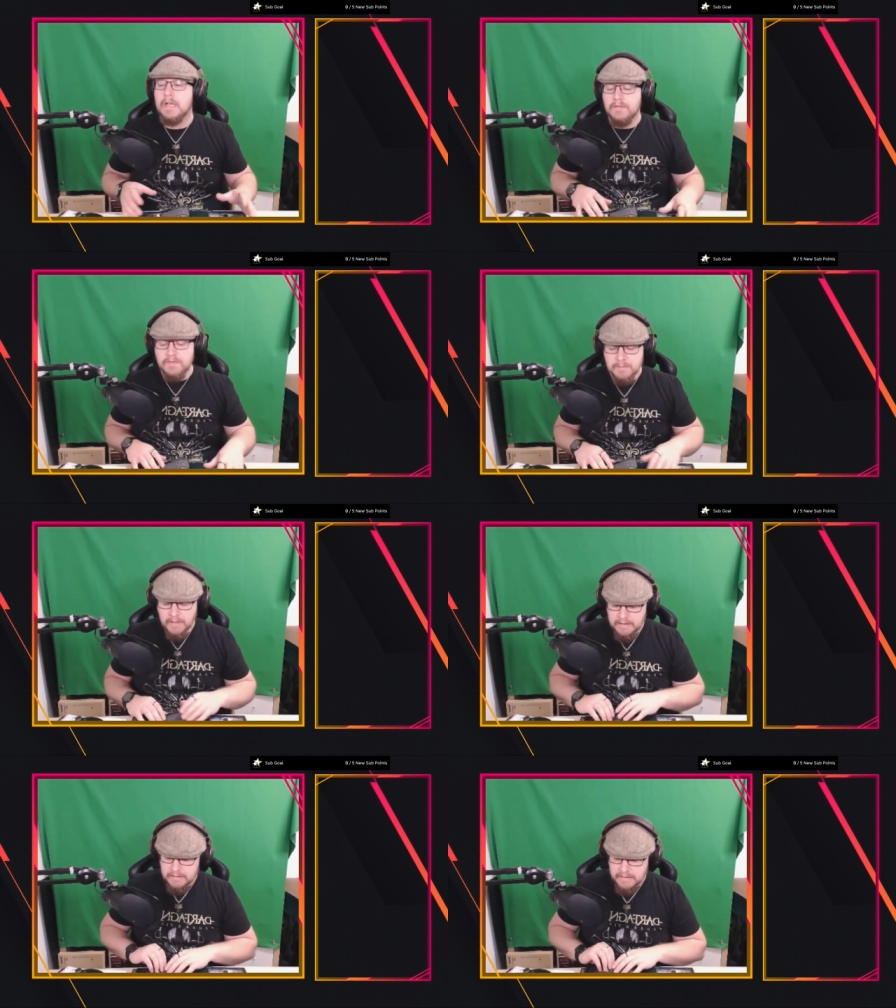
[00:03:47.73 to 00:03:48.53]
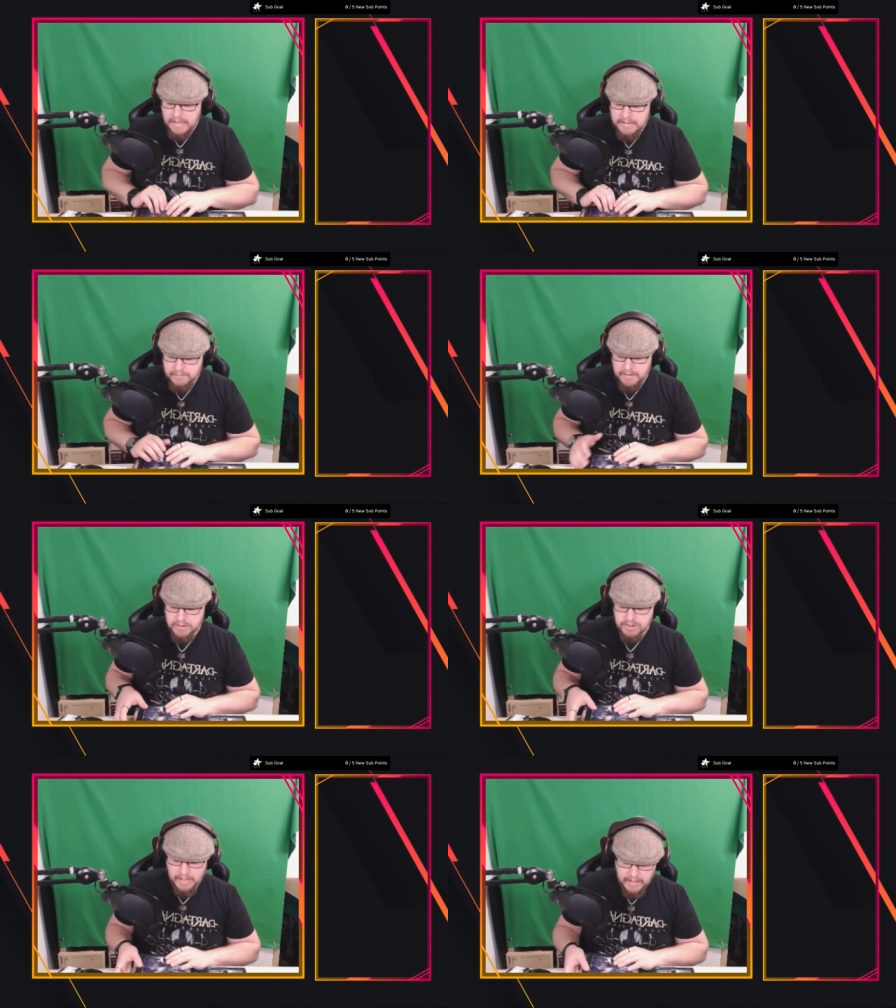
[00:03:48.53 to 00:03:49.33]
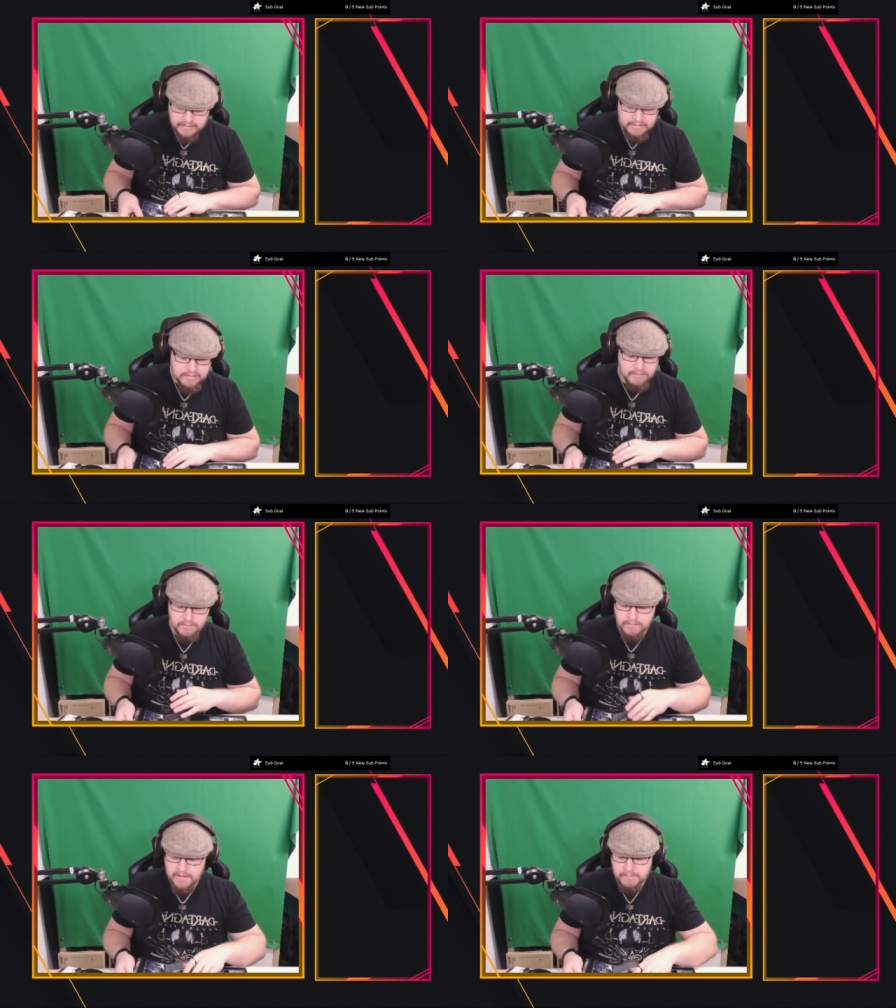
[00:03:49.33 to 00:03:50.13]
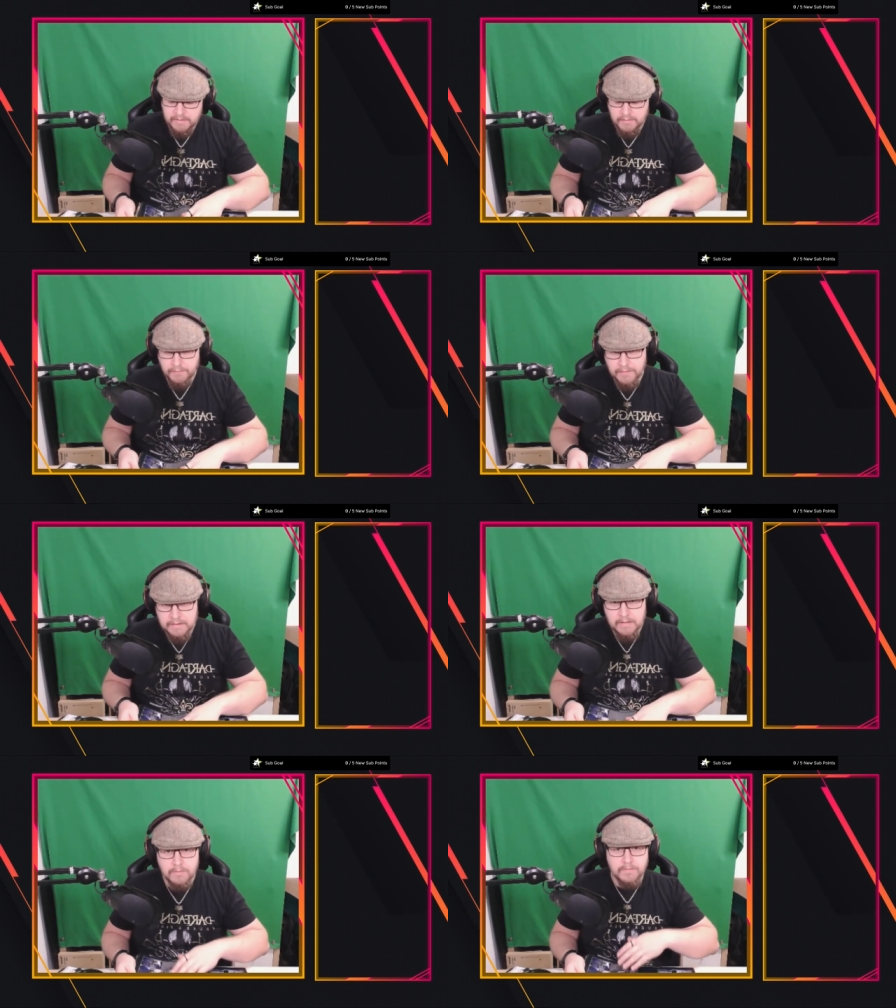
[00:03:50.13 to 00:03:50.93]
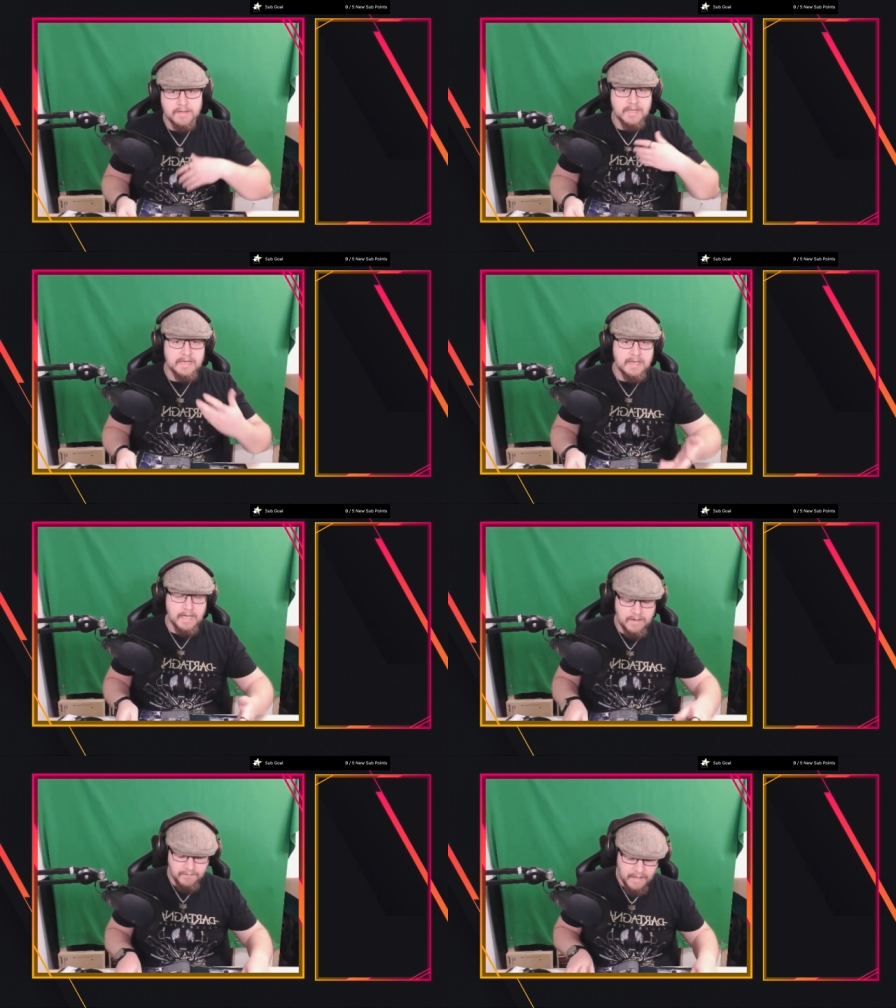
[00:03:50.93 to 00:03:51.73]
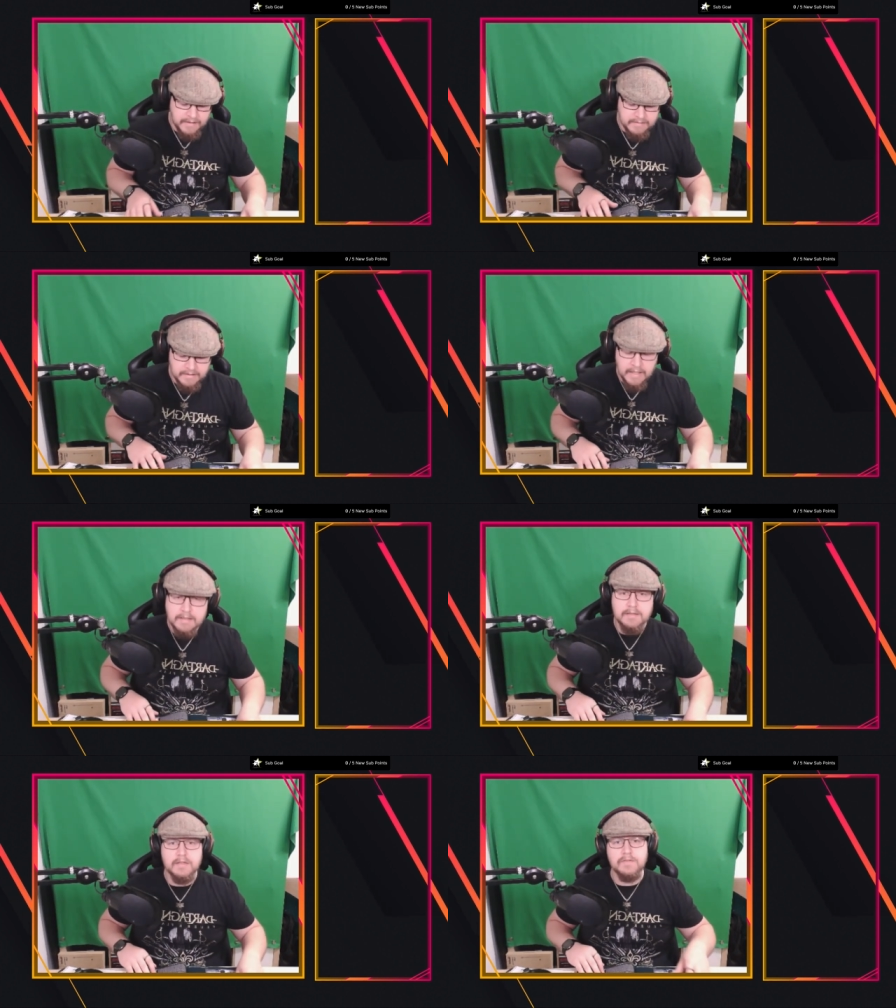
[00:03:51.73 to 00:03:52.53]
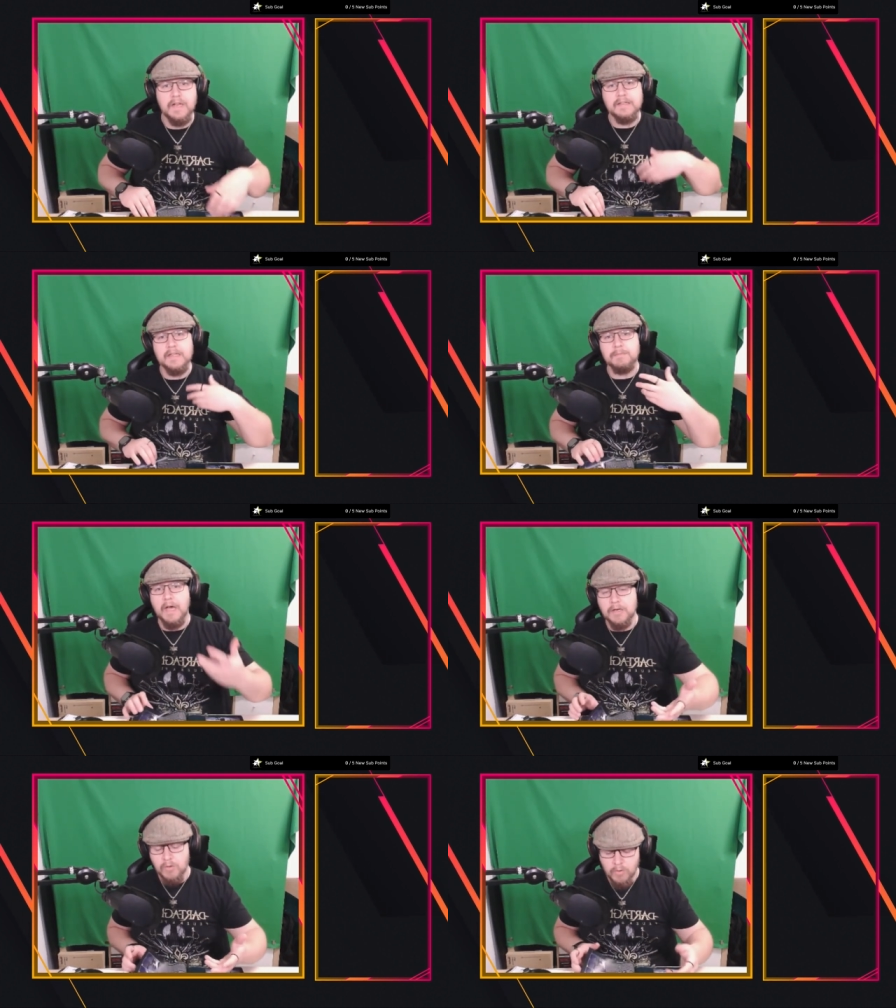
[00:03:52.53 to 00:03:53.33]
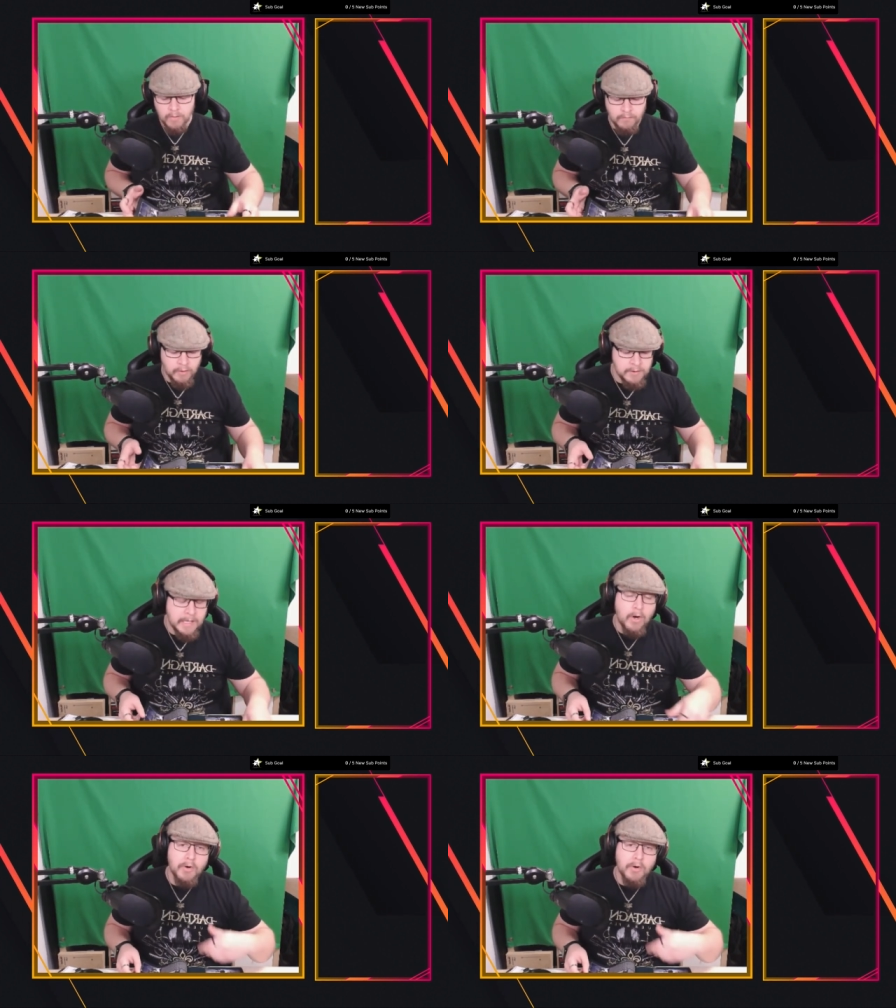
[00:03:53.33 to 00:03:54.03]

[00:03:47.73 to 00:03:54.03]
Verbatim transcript: wie man in Elden Ring startet und was man so findet und was einen da erwartet, die sich vielleicht erstmal angucken wollen.